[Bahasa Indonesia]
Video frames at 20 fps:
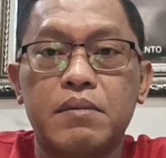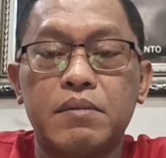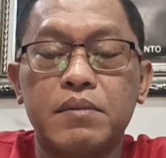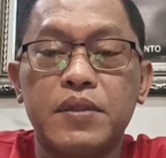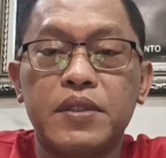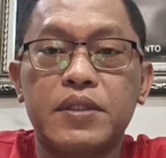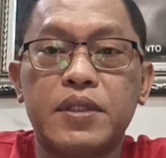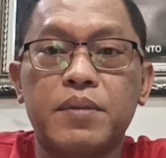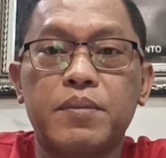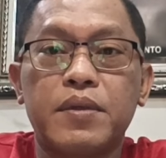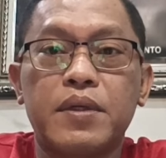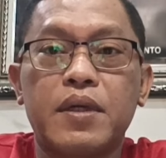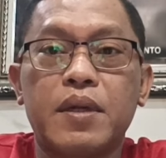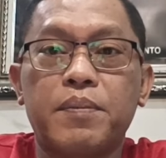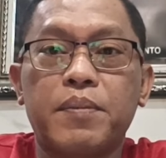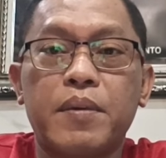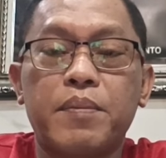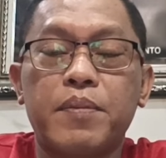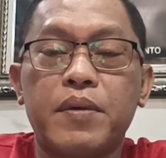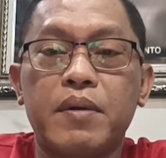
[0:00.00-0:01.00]
bisa
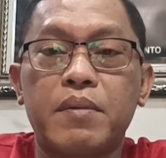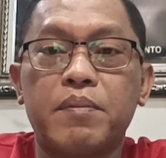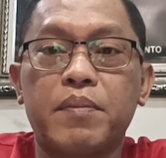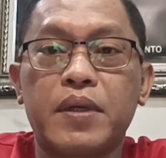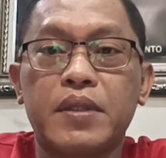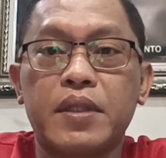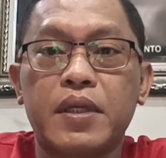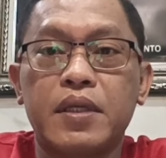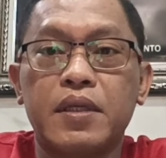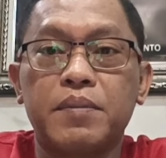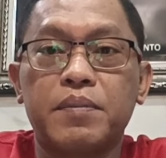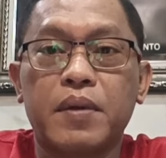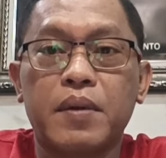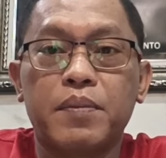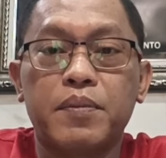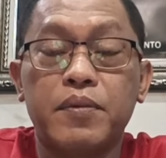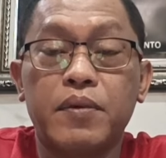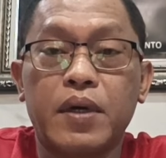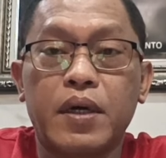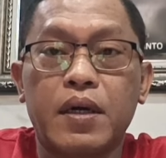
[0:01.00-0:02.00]
mendapat penempatan di
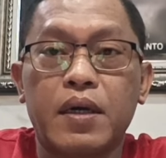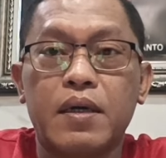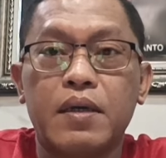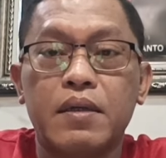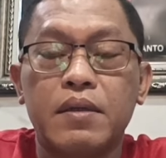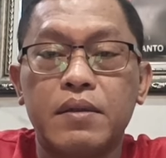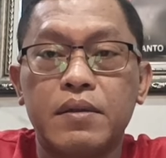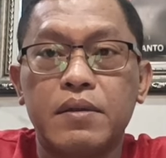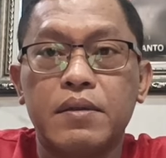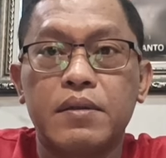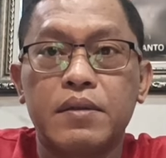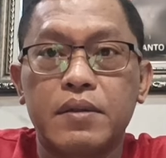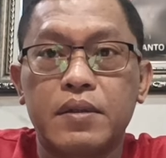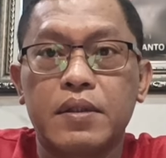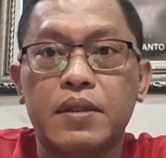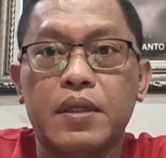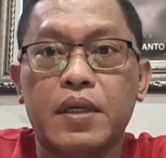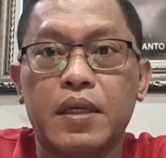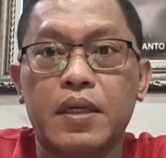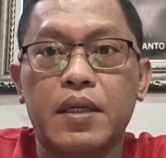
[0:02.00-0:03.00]
Papua.
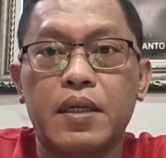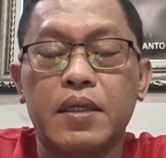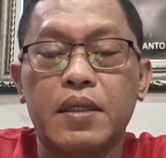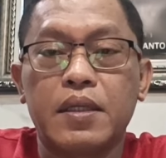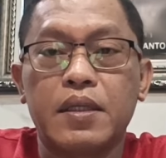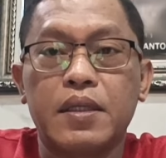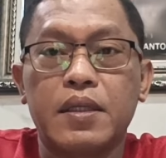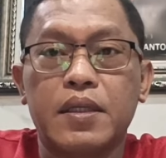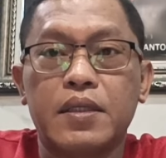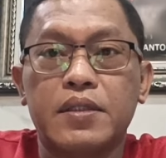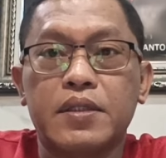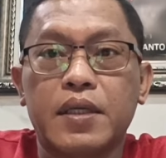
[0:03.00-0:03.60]
Karena keinginan